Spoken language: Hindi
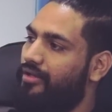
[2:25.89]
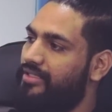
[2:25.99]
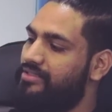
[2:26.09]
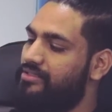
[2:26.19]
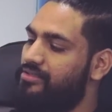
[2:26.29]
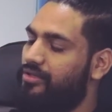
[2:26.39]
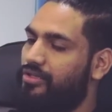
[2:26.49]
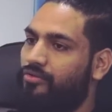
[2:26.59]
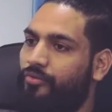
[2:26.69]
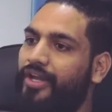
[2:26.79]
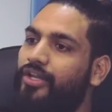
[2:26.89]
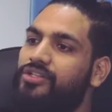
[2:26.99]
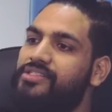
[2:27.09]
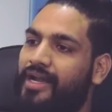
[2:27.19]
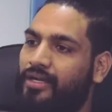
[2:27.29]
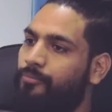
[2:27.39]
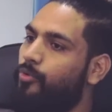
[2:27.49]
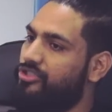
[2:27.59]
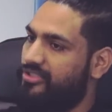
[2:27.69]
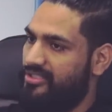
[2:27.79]
इज़ वीडियोज एंड
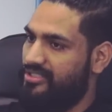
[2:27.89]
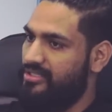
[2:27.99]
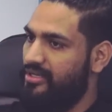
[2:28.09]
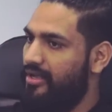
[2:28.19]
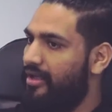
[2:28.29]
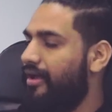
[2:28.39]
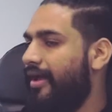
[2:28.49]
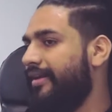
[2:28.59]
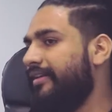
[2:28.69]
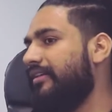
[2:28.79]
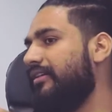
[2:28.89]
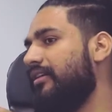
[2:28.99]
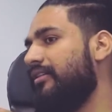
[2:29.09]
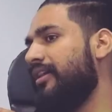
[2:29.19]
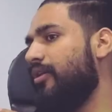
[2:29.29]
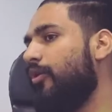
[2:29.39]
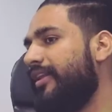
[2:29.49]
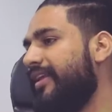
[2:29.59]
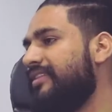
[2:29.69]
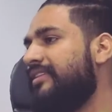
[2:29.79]
पोस्टर्स एंड द
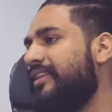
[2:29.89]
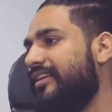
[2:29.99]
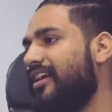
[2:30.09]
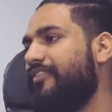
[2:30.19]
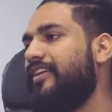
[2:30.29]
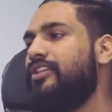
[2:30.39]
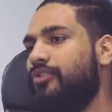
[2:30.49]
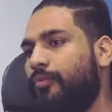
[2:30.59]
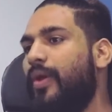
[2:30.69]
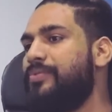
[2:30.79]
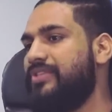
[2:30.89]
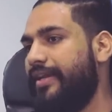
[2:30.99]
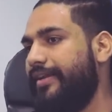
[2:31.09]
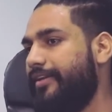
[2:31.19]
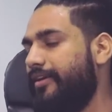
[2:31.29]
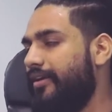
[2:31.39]
ऑडियंस एंड द ट्राफिक इज़ ऑन वेबसाइट